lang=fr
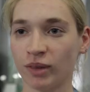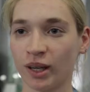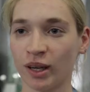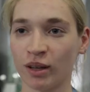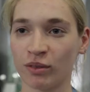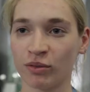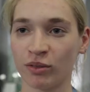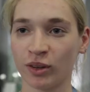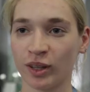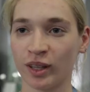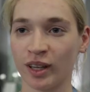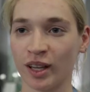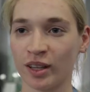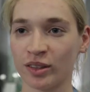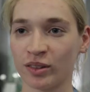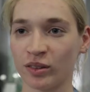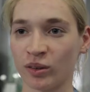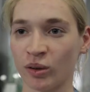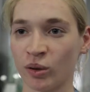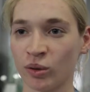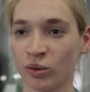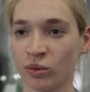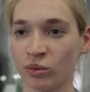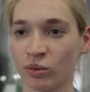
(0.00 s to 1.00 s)
à la fin de la
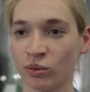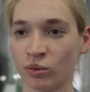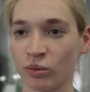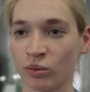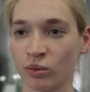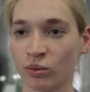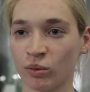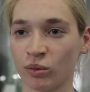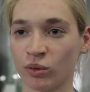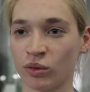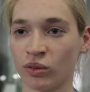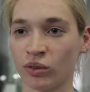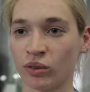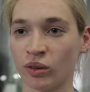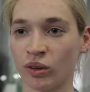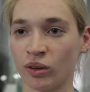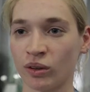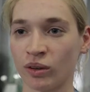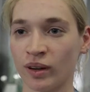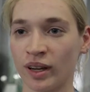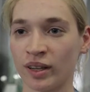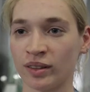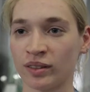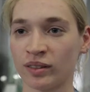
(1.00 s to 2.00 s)
séance, on se sent
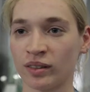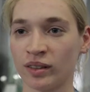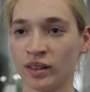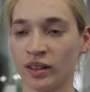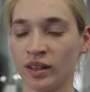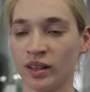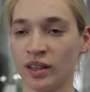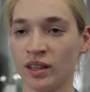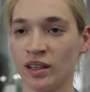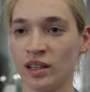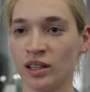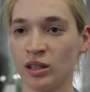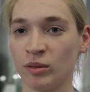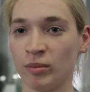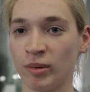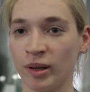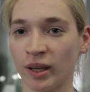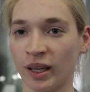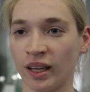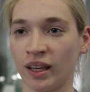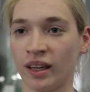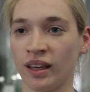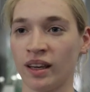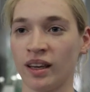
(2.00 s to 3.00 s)
assez
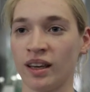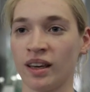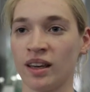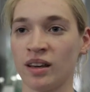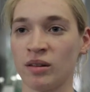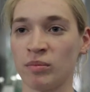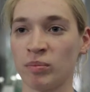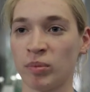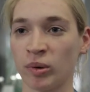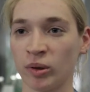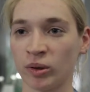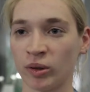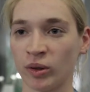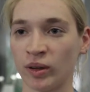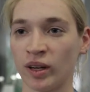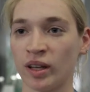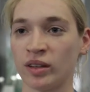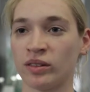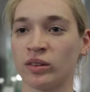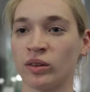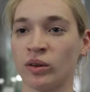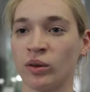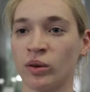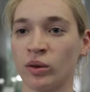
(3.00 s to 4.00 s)
libéré. Pendant
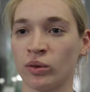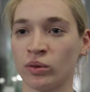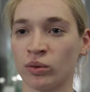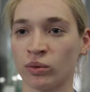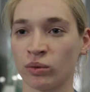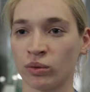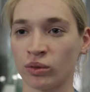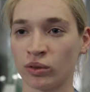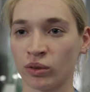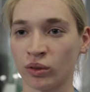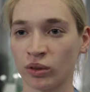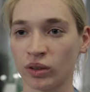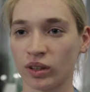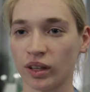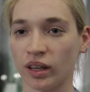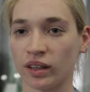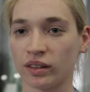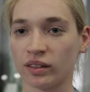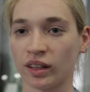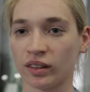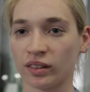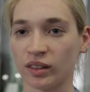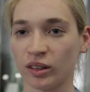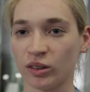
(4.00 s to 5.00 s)
la séance, on sent qu'il y a
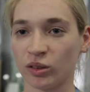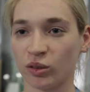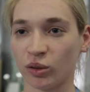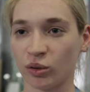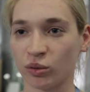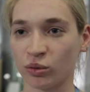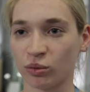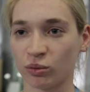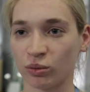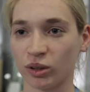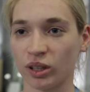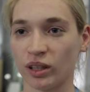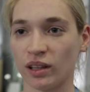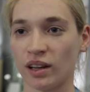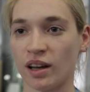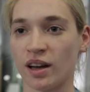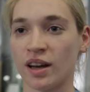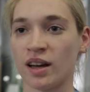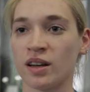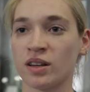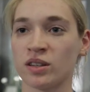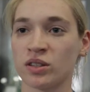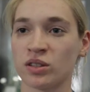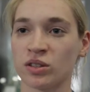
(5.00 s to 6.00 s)
certaines tensions qui
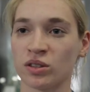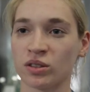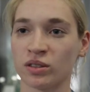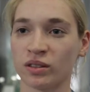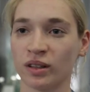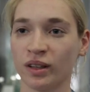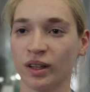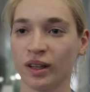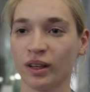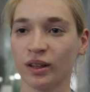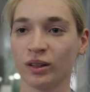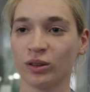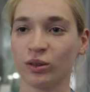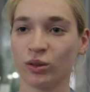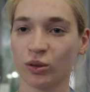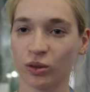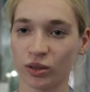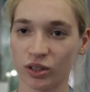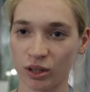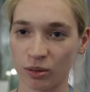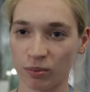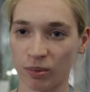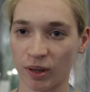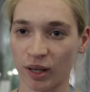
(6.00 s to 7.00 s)
lâchent,
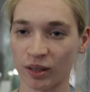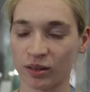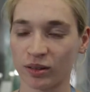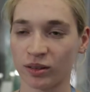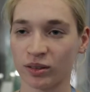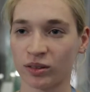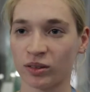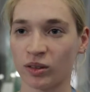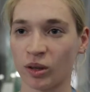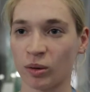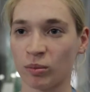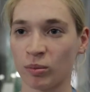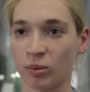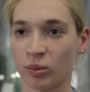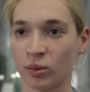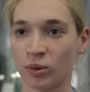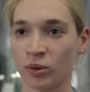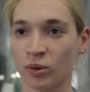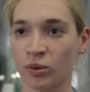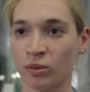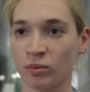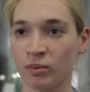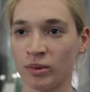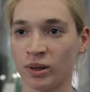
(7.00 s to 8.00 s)
d'autres qui persistent un peu,
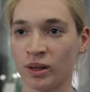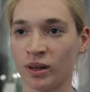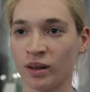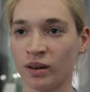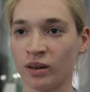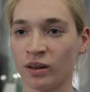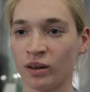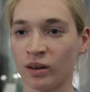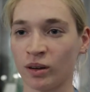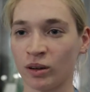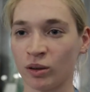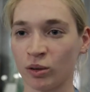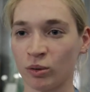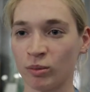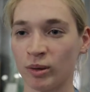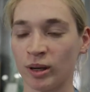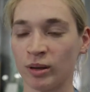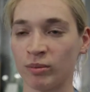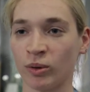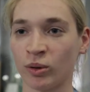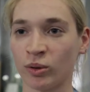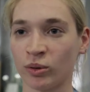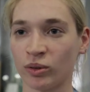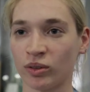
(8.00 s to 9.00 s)
mais euh,
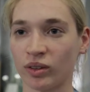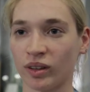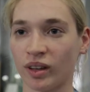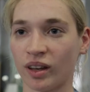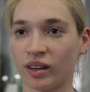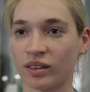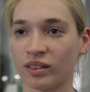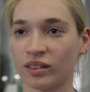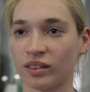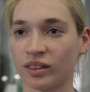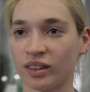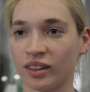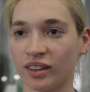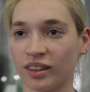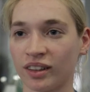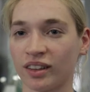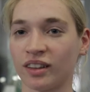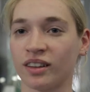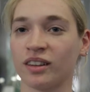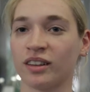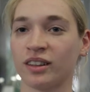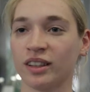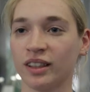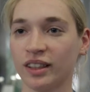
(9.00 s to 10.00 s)
globalement, c'est assez.
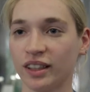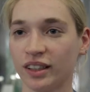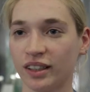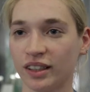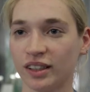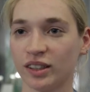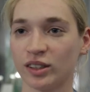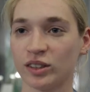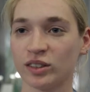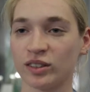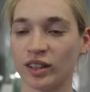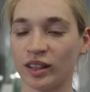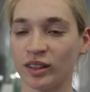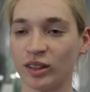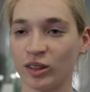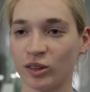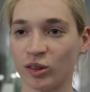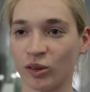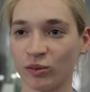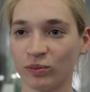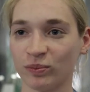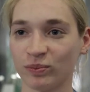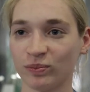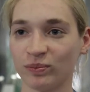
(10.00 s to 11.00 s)
ça
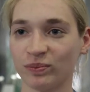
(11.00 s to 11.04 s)
détend.